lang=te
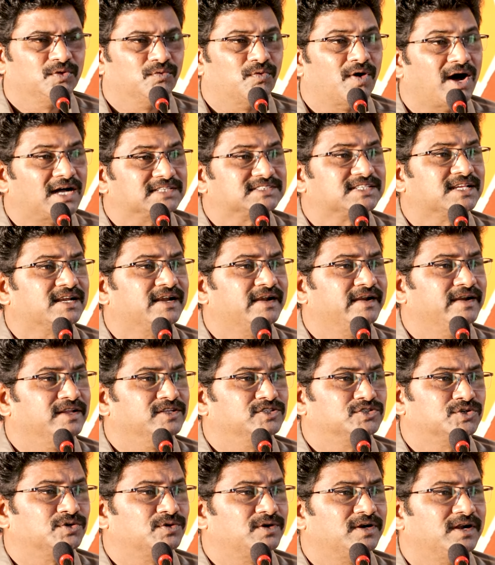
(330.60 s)
వాసన అండి
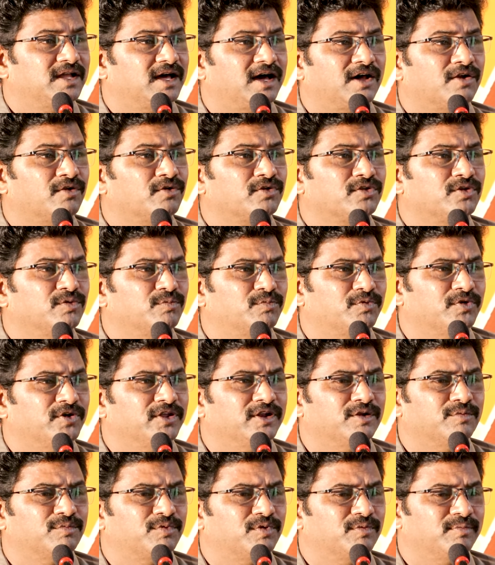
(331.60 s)
చూడండి ఆరోగ్యం
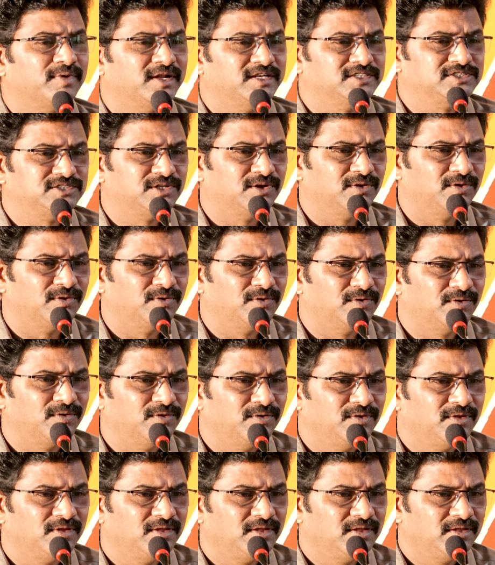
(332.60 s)
పోయినప్పుడు మనిషిలో
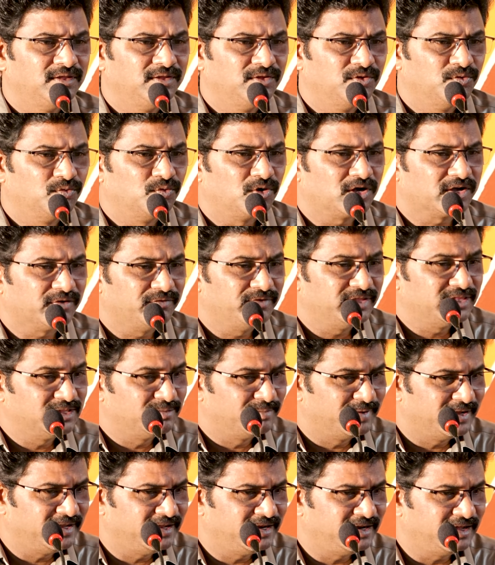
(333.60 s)
ఒక
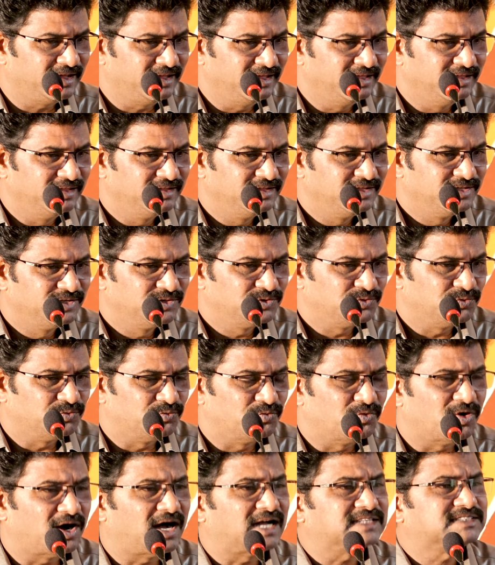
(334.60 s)
విధమైన
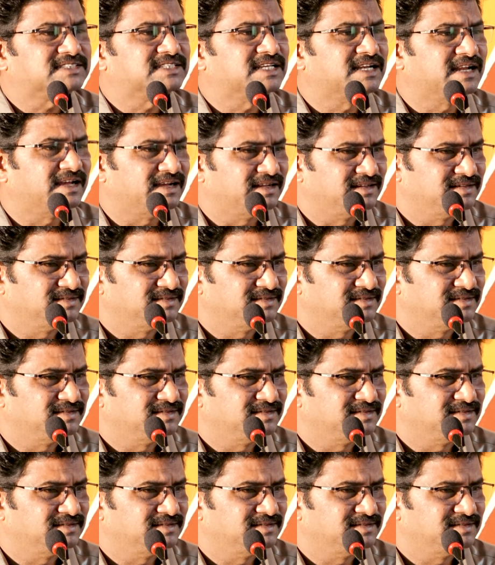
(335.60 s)
వాసన